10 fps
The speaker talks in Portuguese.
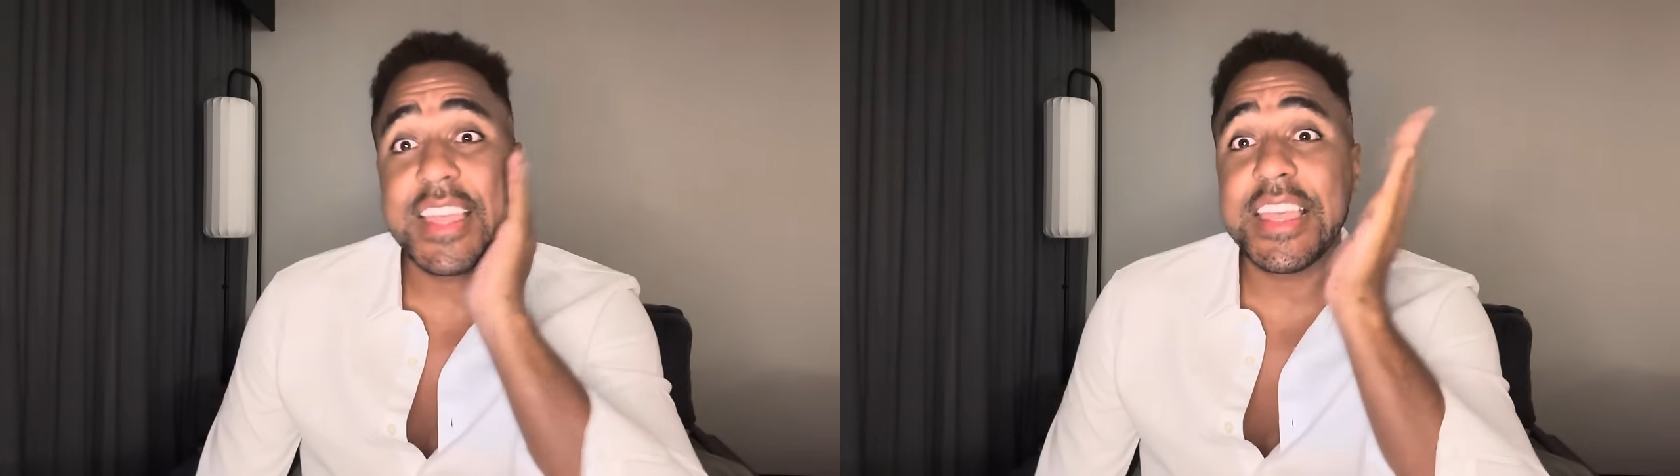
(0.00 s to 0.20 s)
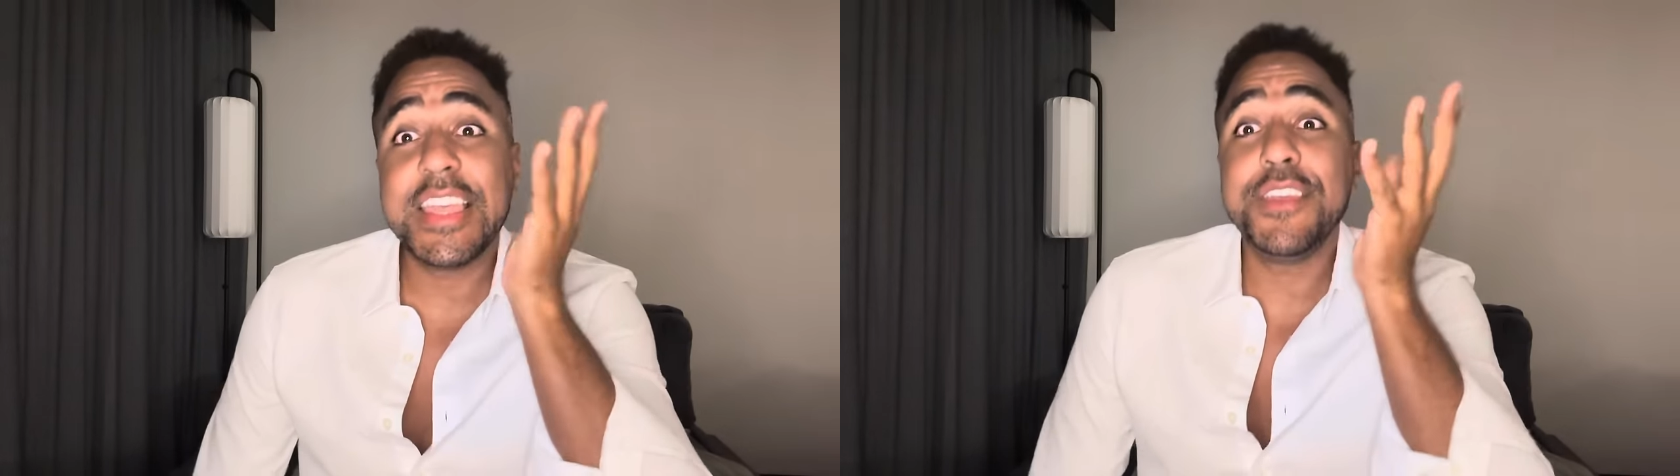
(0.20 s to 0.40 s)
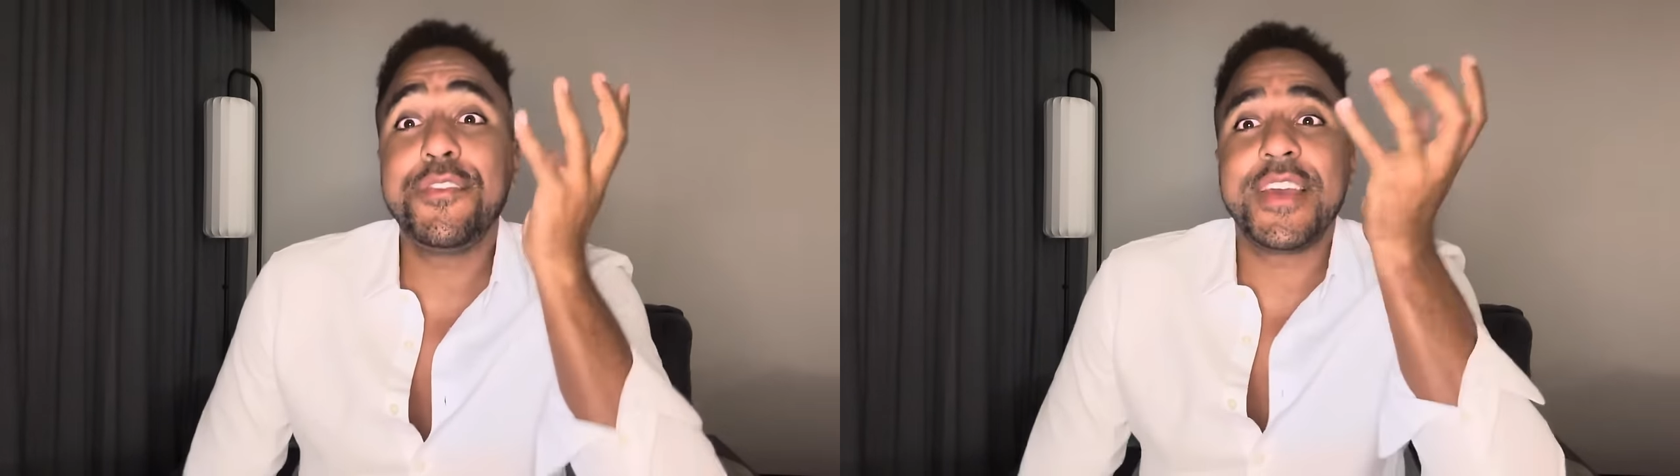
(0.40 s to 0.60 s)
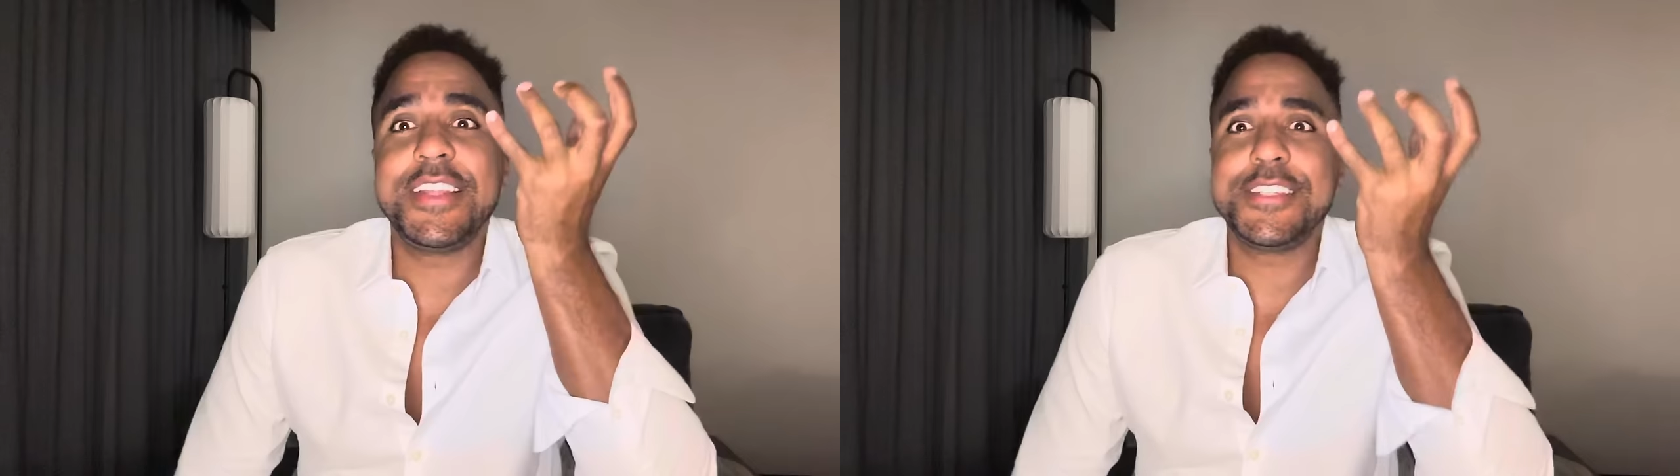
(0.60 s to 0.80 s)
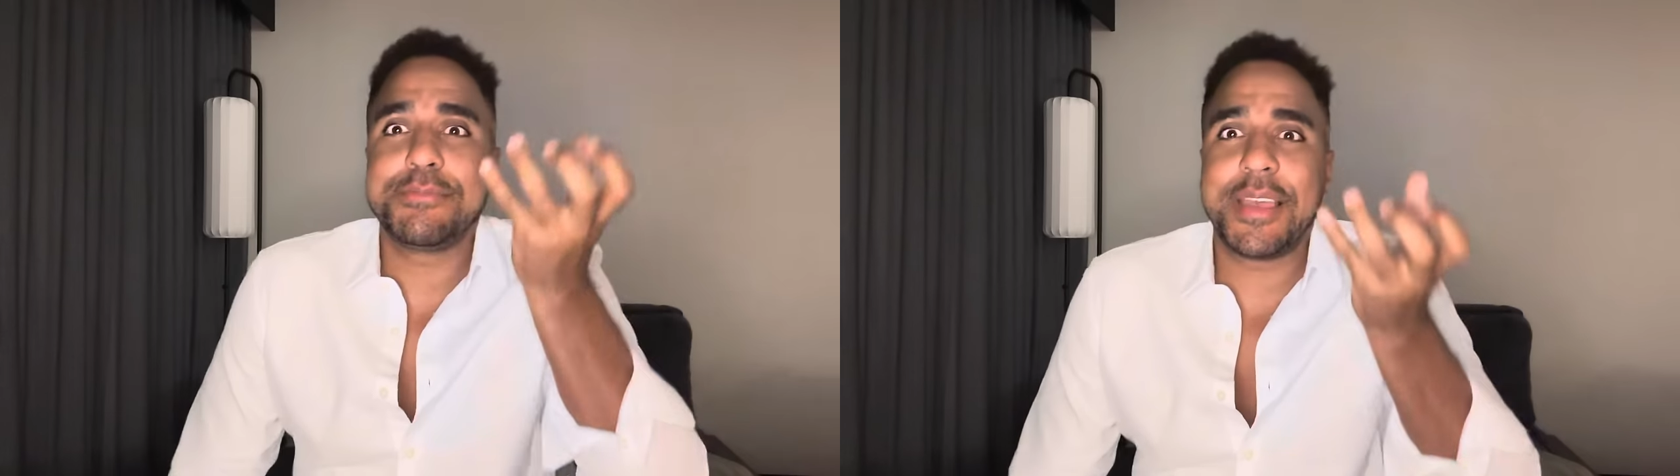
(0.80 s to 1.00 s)

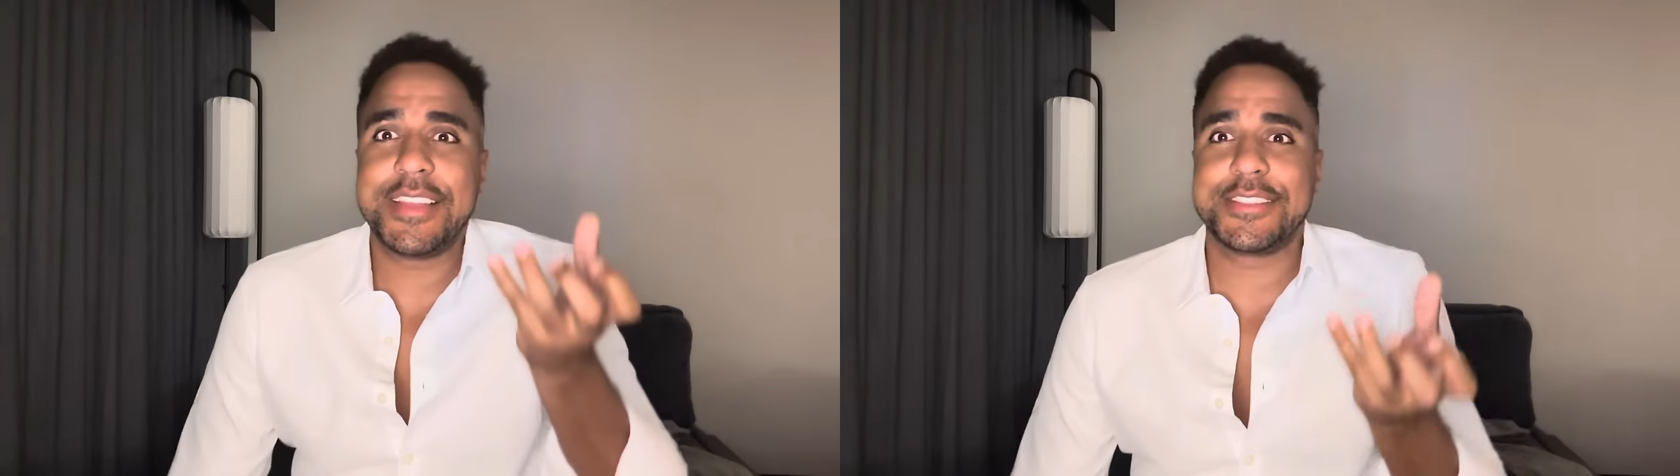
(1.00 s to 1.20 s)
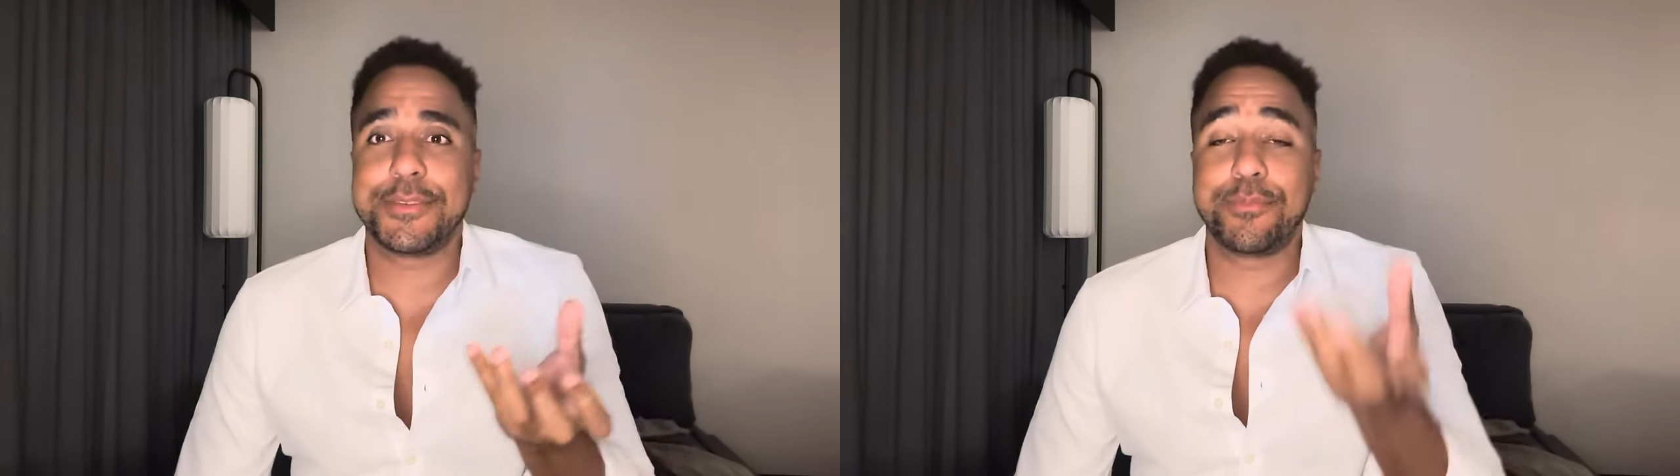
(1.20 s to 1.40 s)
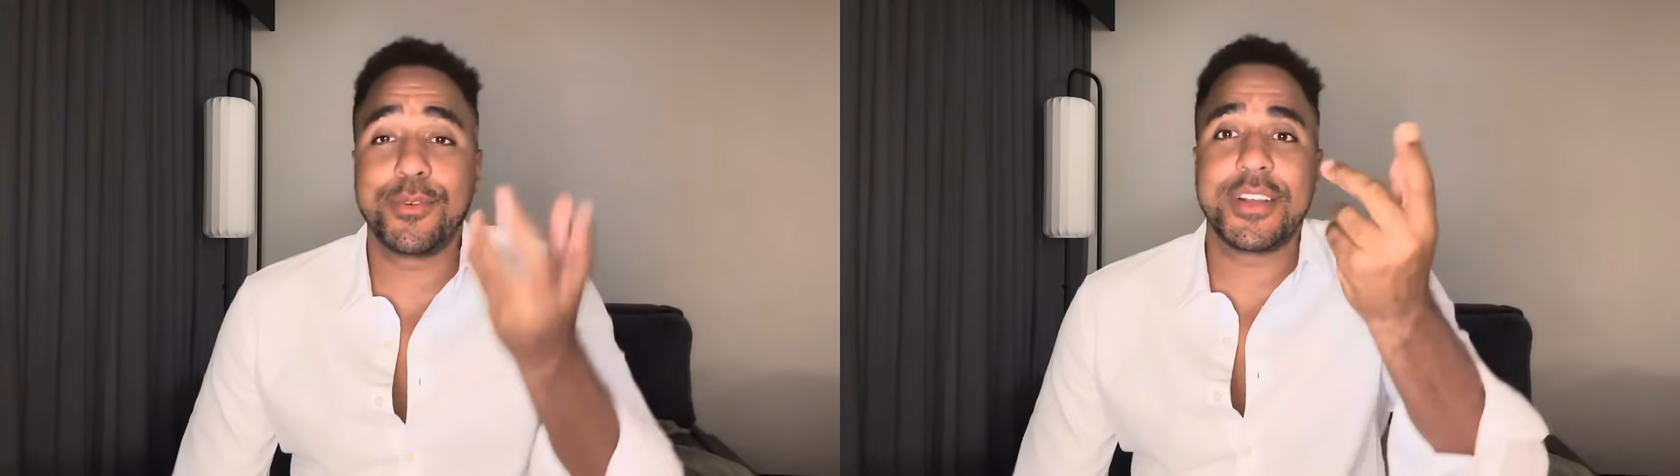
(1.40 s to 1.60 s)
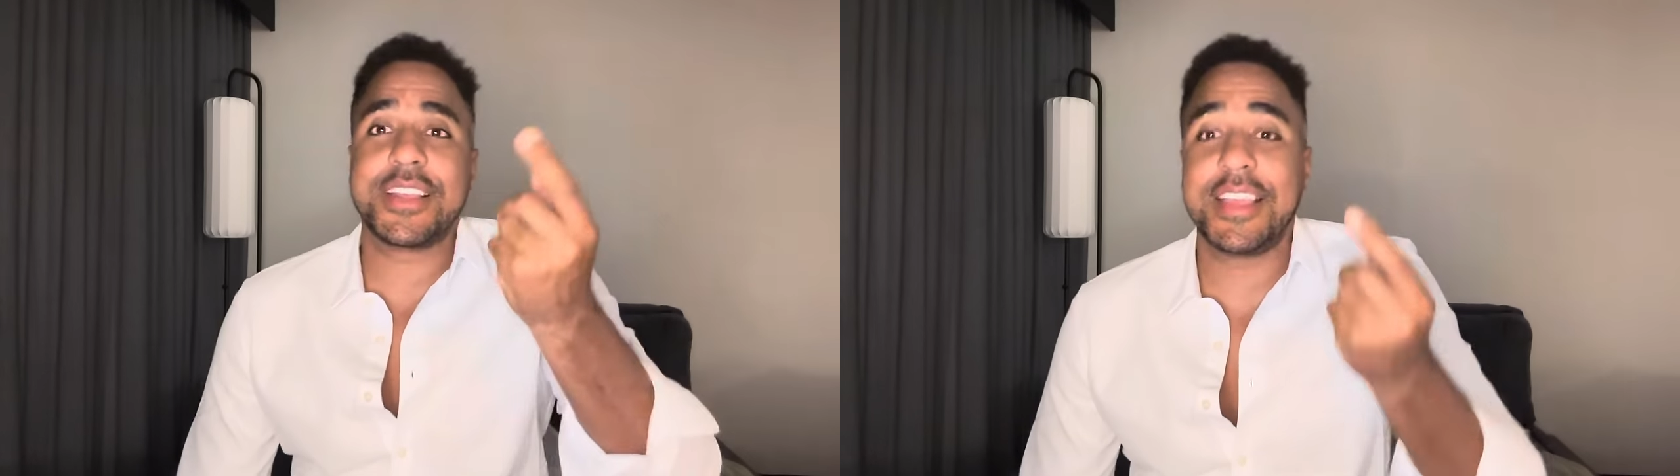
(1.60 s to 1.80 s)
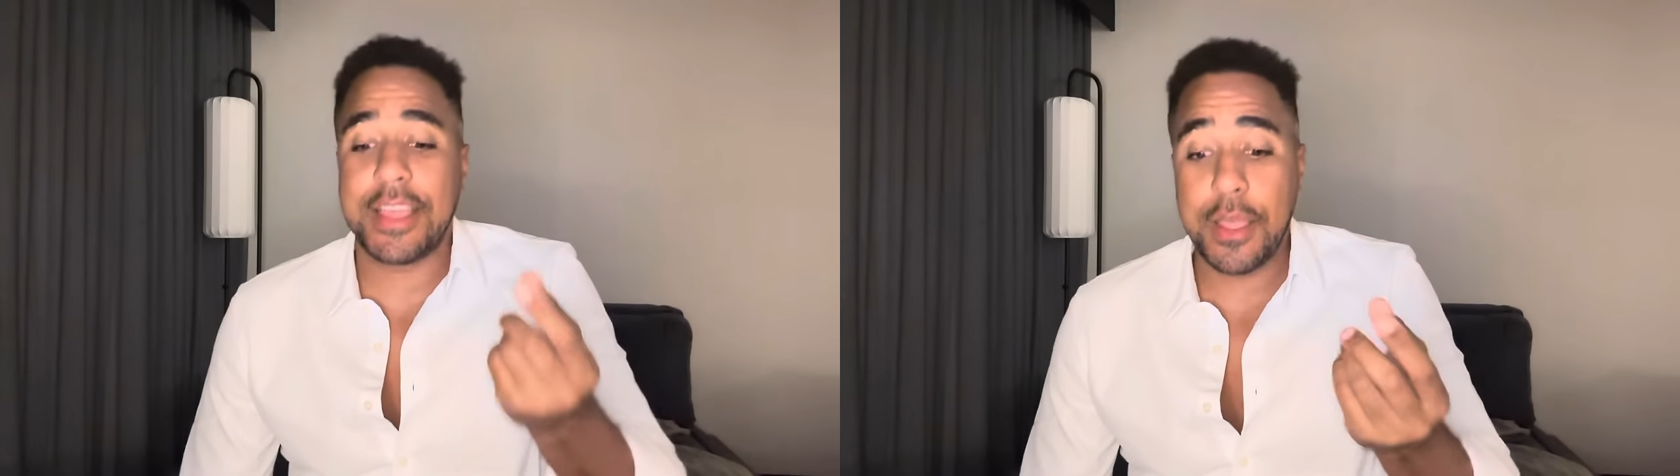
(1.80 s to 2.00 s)
Infelizmente, por
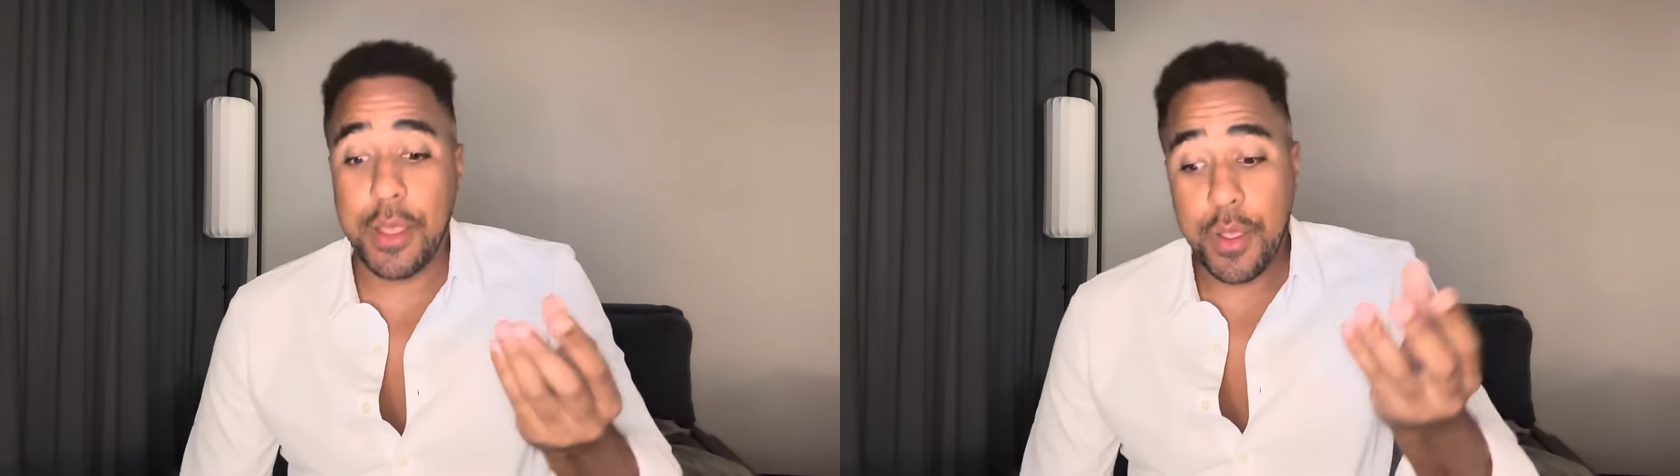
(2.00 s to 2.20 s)
quê?